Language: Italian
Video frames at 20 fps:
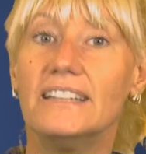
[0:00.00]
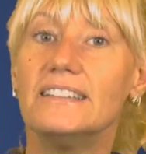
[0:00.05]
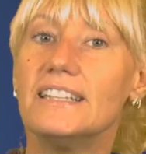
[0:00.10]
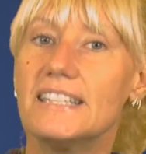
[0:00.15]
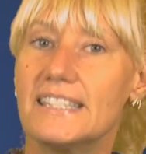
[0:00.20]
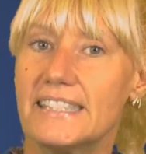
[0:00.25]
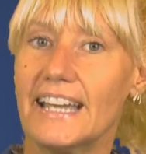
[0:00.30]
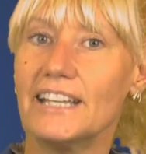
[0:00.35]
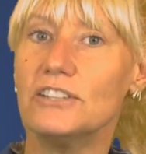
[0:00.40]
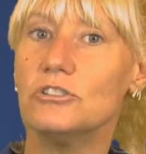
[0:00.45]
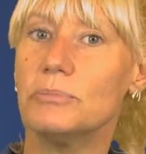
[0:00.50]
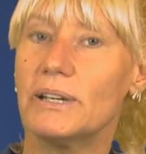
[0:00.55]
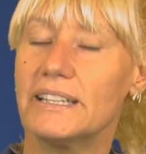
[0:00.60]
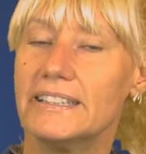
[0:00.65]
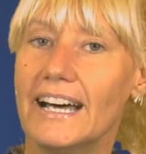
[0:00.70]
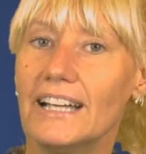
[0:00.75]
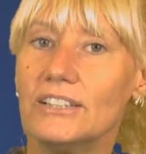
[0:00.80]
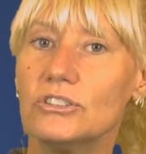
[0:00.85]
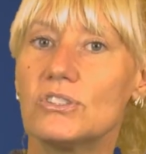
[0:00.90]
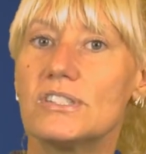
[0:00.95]
Ti stai
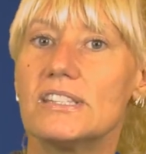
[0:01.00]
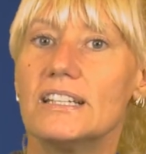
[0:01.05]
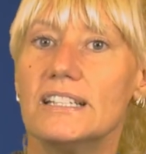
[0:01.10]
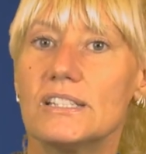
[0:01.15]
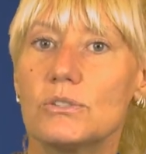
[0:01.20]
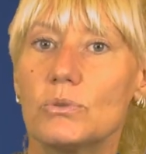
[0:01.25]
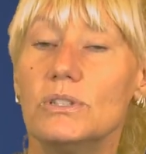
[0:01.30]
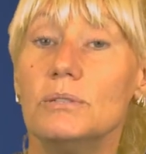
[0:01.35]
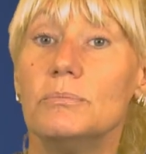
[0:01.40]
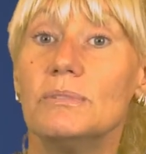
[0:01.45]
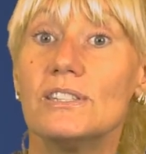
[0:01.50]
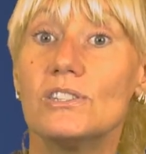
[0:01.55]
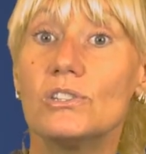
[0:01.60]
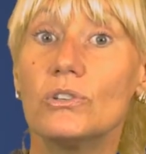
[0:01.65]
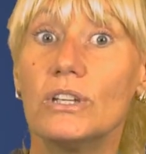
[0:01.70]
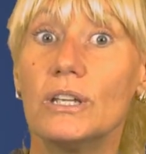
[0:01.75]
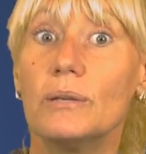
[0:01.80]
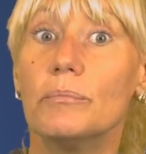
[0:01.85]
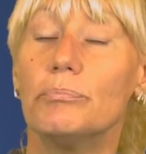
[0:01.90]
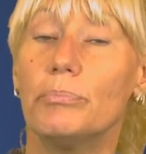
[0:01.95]
domandando se le sue
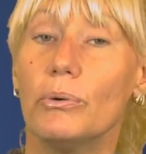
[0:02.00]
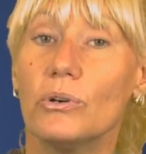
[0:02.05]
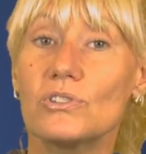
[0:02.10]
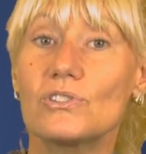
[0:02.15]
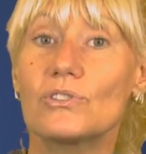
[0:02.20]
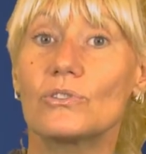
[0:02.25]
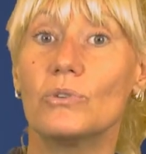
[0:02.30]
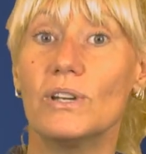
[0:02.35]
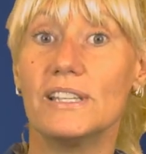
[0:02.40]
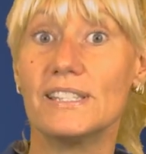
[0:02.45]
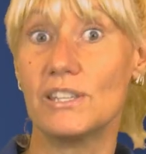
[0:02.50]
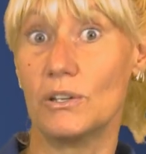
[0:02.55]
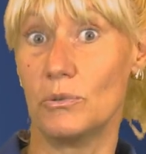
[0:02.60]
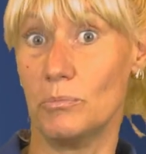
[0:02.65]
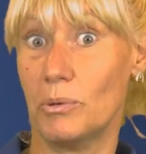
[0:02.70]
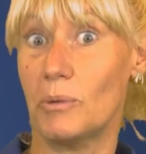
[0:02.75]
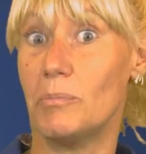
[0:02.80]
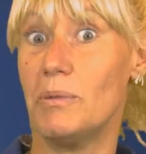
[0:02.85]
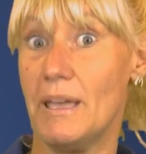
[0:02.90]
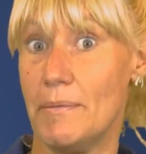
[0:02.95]
dimensioni possono essere
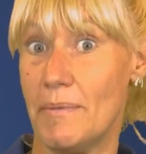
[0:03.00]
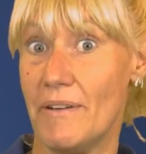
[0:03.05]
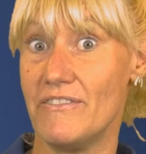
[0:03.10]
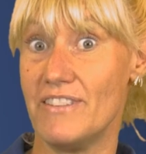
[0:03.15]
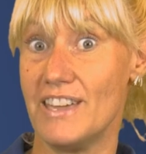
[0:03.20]
un problema,